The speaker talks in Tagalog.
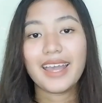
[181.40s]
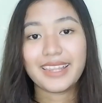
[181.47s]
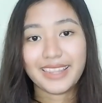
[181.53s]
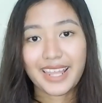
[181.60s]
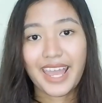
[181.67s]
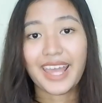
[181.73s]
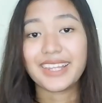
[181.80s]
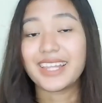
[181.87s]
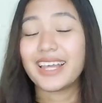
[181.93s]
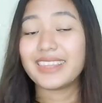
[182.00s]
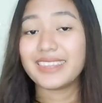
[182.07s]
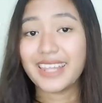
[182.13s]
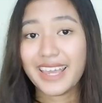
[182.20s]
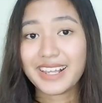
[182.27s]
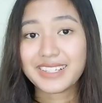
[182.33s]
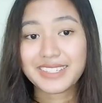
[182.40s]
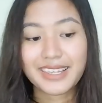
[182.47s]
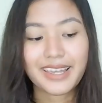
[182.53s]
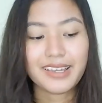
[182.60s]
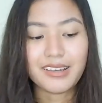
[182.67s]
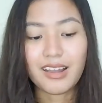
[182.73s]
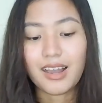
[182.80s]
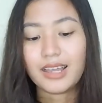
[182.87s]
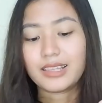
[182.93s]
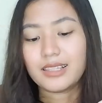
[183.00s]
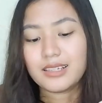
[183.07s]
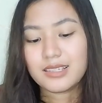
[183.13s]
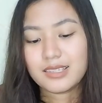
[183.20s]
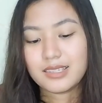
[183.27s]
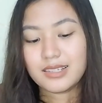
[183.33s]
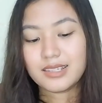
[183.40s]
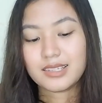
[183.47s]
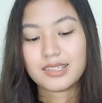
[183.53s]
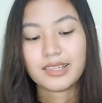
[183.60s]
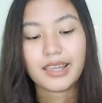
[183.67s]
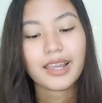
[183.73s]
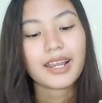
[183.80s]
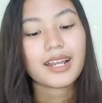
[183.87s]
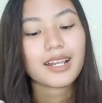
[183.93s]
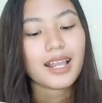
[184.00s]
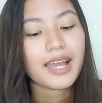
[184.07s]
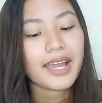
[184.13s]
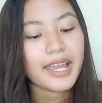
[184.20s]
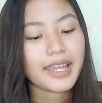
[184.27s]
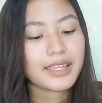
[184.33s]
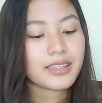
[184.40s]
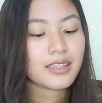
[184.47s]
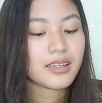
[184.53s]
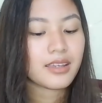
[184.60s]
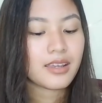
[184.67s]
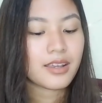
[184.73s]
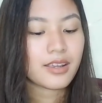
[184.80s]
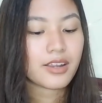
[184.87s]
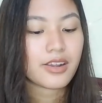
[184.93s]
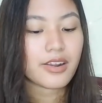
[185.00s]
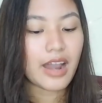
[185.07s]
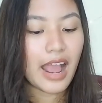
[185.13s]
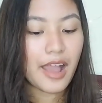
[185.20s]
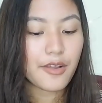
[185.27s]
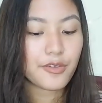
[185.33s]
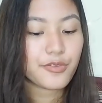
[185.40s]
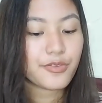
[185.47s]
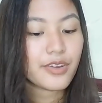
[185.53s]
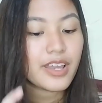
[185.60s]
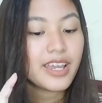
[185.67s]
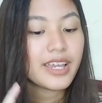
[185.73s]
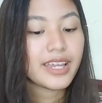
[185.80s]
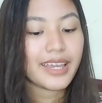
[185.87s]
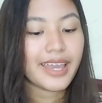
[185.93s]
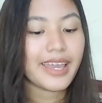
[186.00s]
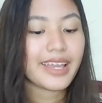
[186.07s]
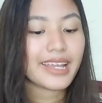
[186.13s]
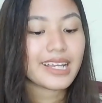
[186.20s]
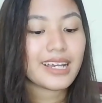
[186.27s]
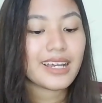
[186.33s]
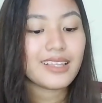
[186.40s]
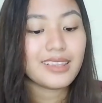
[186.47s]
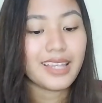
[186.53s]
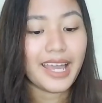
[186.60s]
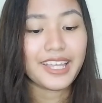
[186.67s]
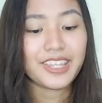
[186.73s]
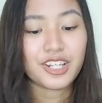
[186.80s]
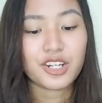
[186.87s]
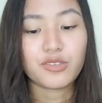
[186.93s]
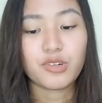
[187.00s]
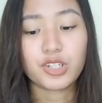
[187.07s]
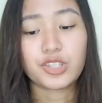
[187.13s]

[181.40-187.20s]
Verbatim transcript: And then, next I got is this Caroline Craft Ink Liner